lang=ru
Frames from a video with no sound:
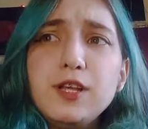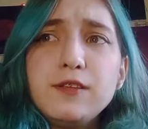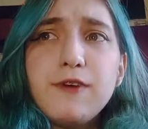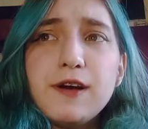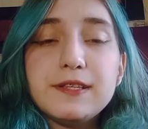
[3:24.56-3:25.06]

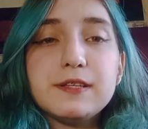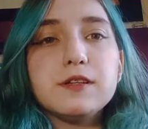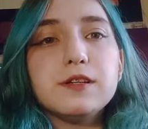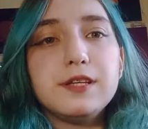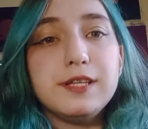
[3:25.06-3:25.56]
один факт.
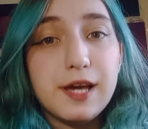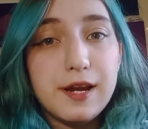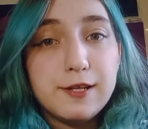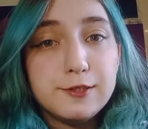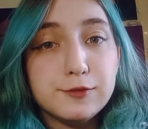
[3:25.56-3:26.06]
Я
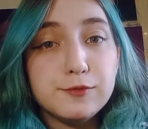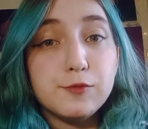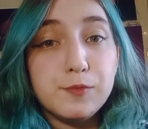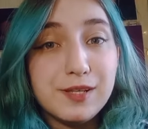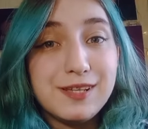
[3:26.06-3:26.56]
раньше
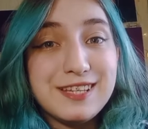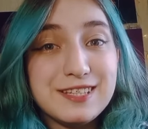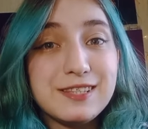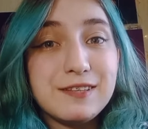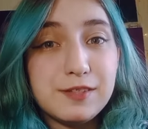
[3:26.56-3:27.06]
умела
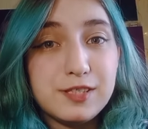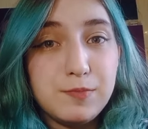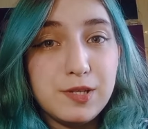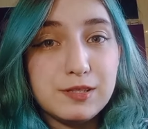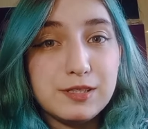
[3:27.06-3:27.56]
ездить на
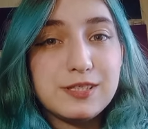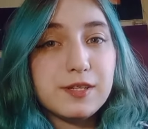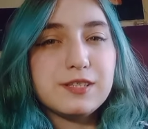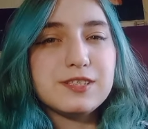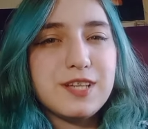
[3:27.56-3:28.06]
велосипеде. И
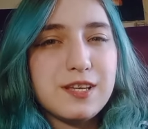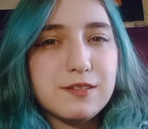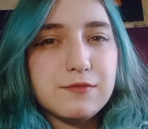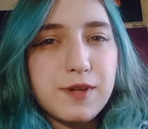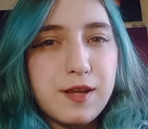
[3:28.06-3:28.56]

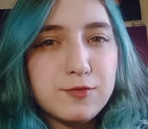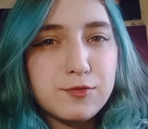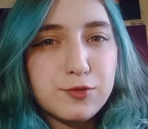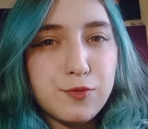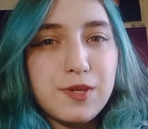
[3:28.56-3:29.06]
знаете фразу,
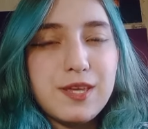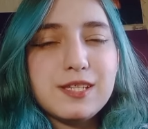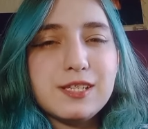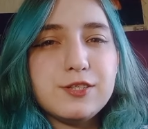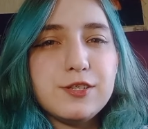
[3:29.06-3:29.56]
что
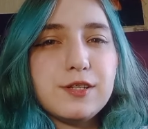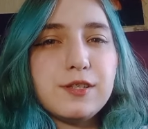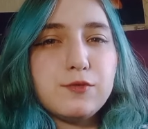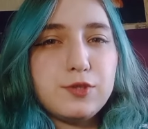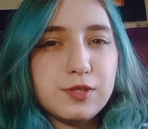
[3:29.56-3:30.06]
если человек
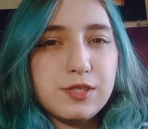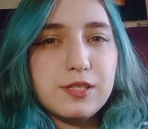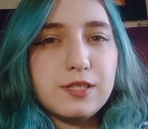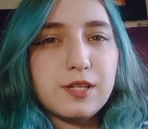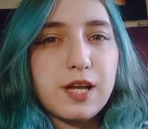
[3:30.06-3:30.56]
научился
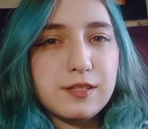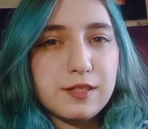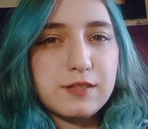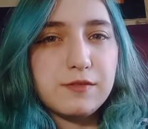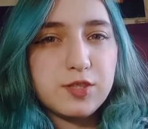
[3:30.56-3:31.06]
ездить один
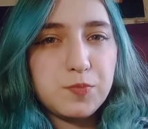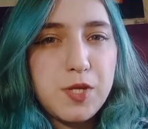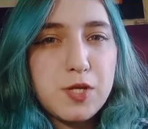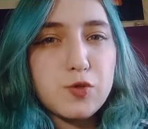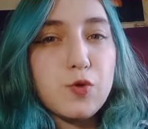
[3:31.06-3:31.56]
раз на
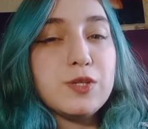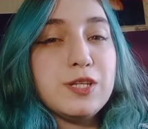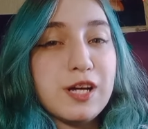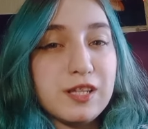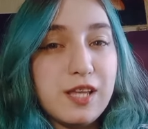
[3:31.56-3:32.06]
велосипеде, то он
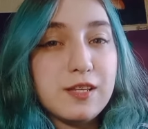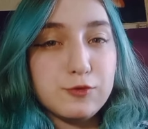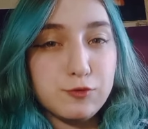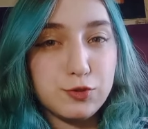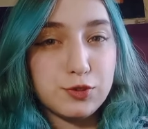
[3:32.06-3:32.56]
никогда не
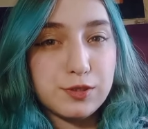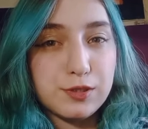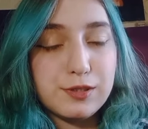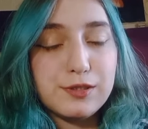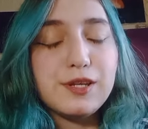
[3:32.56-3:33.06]

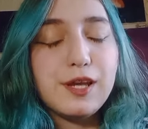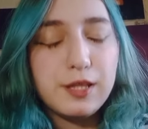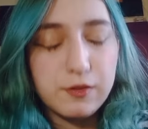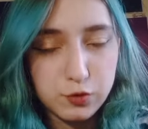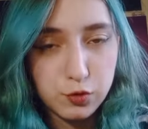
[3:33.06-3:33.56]
разучится.
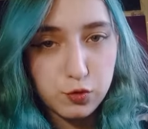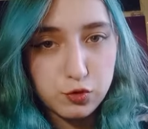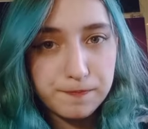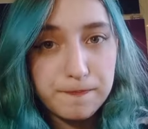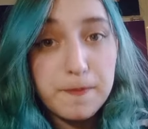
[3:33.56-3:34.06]
Это все ложь.